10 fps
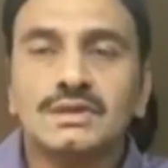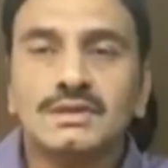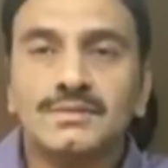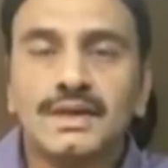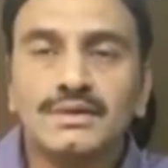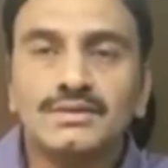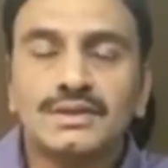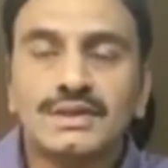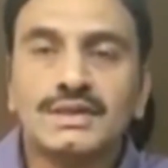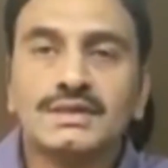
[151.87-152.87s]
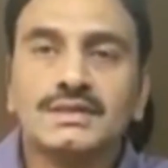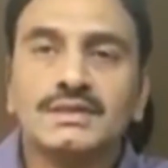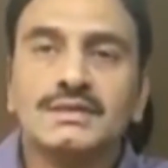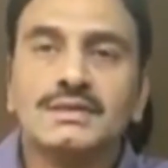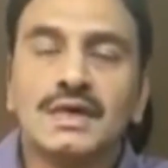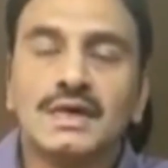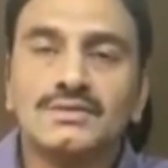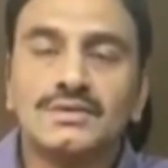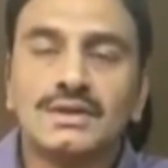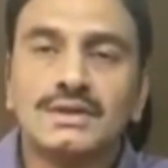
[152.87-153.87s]
డిమాండ్ ఉంటే
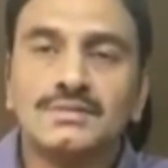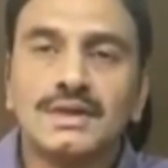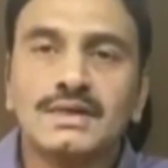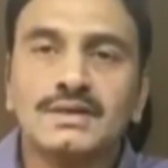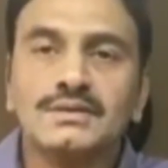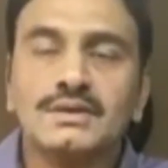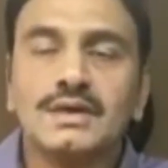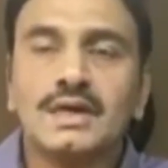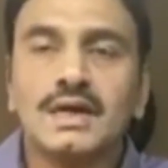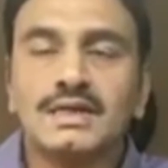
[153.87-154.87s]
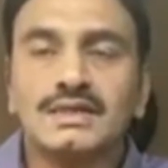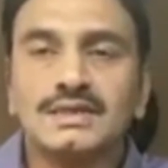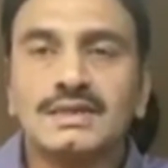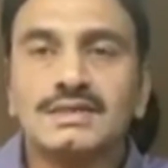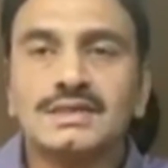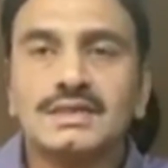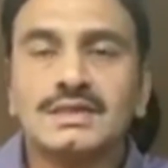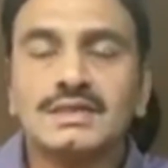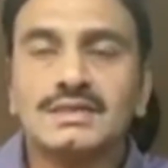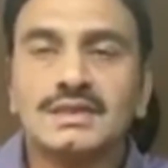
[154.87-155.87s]
అటువంటి డిమాండ్ ఆ డీటెయిల్స్ అన్ని
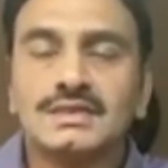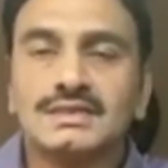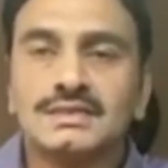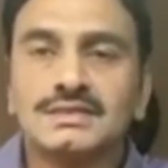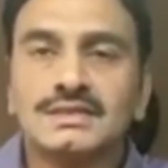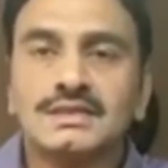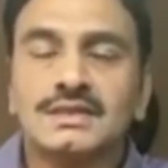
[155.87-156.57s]
దయచేసి